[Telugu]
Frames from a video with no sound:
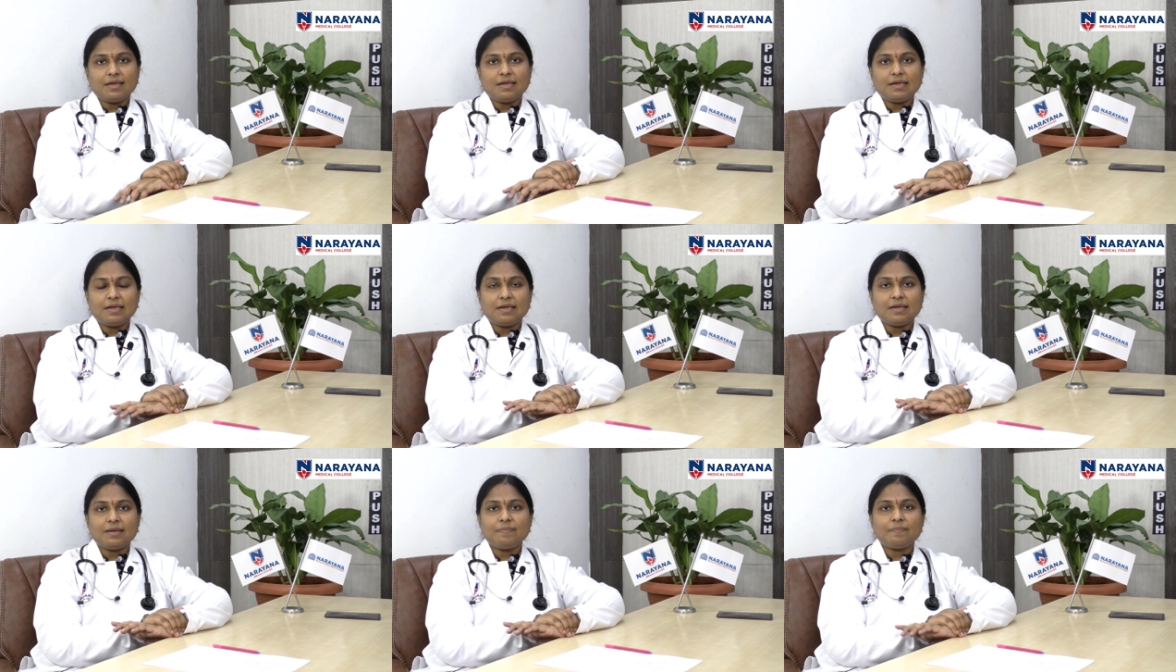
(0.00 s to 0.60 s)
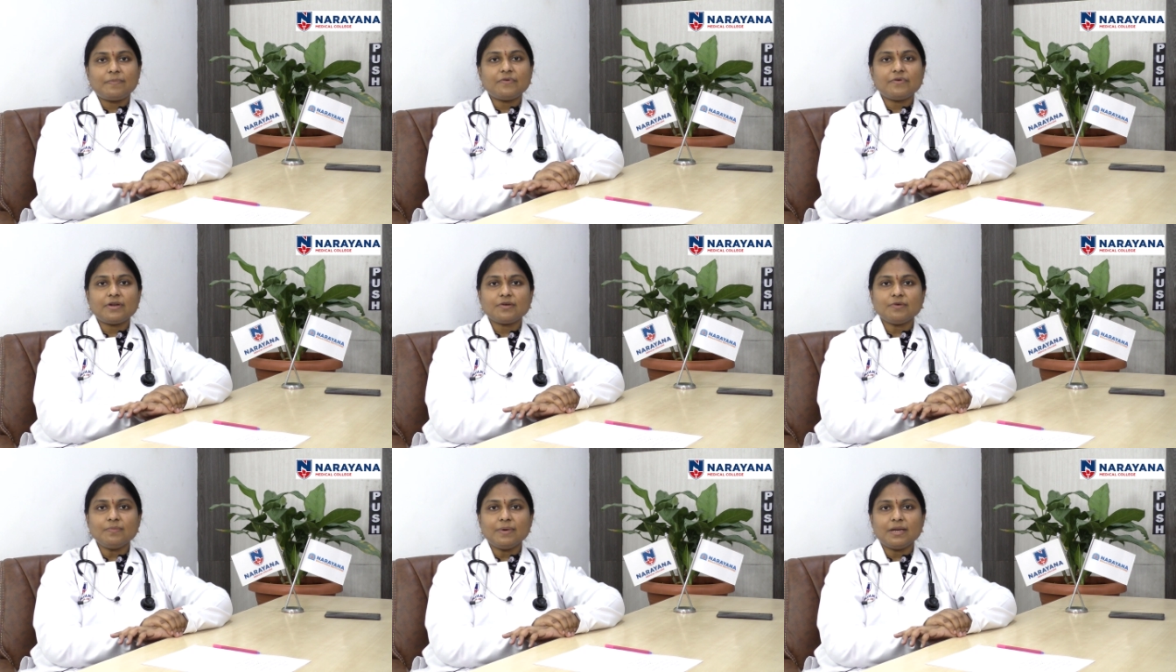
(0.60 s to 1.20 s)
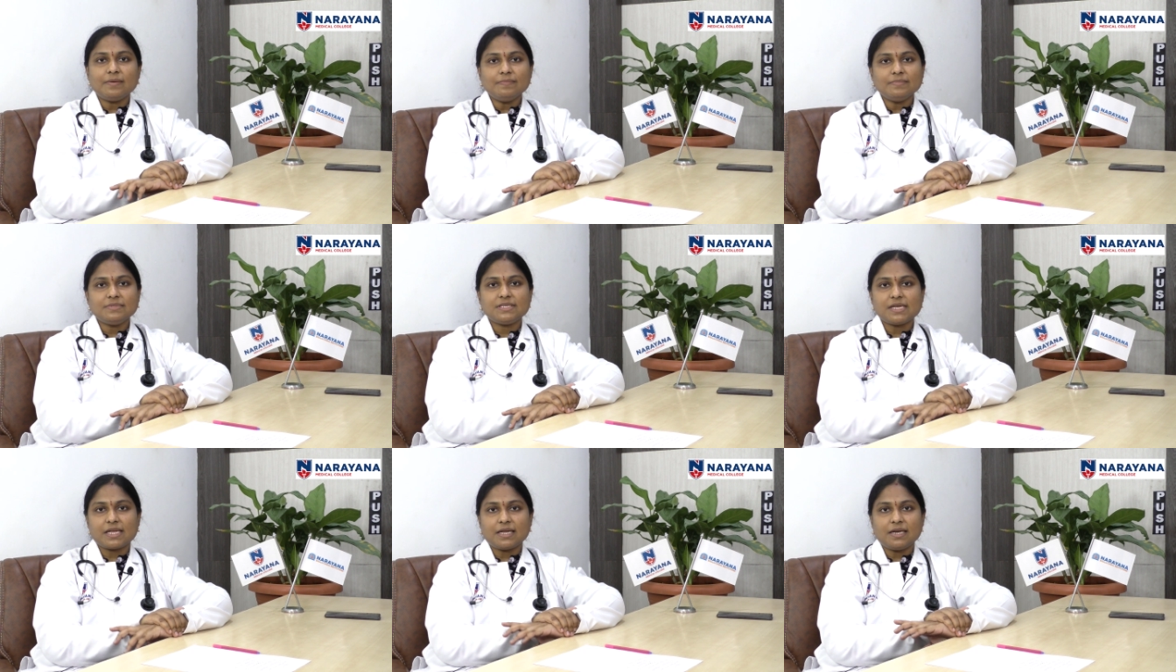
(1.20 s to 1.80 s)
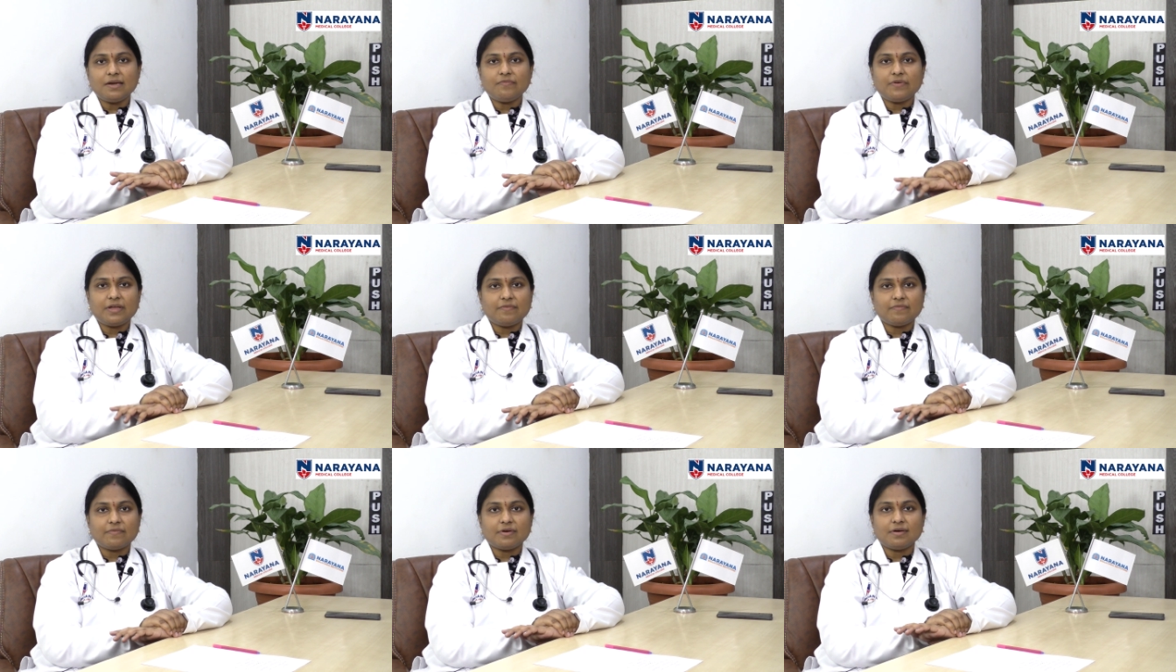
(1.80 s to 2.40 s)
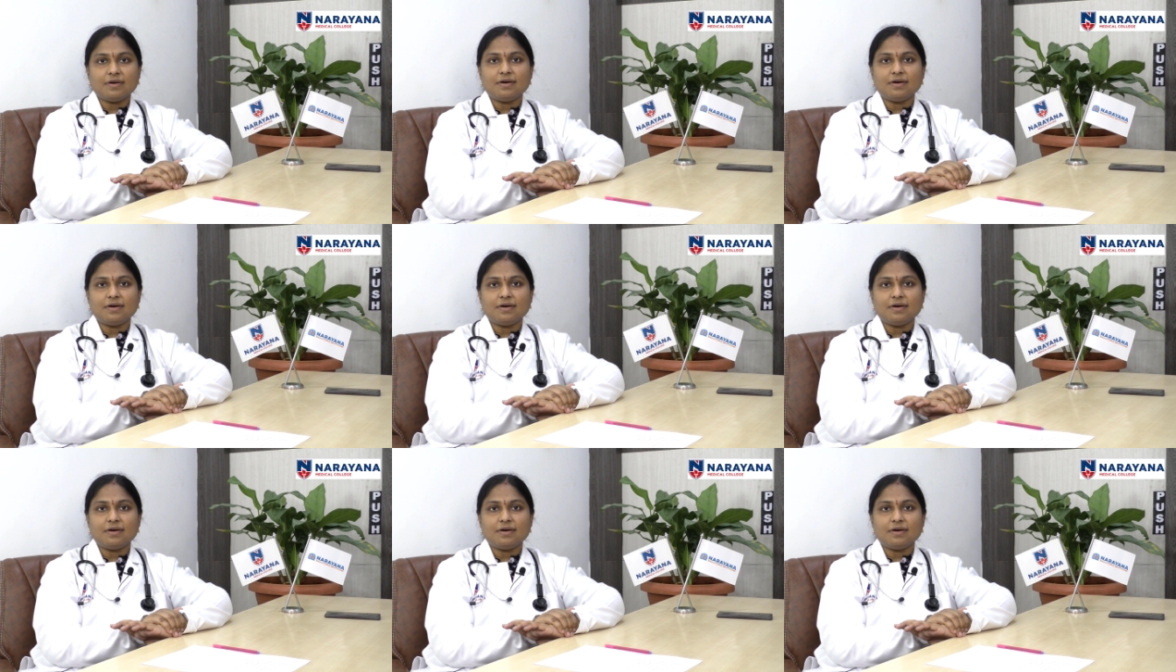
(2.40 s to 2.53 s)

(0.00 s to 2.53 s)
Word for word: ఈ ఇప్పటి వరకు మనం సెకండ్ వేవ్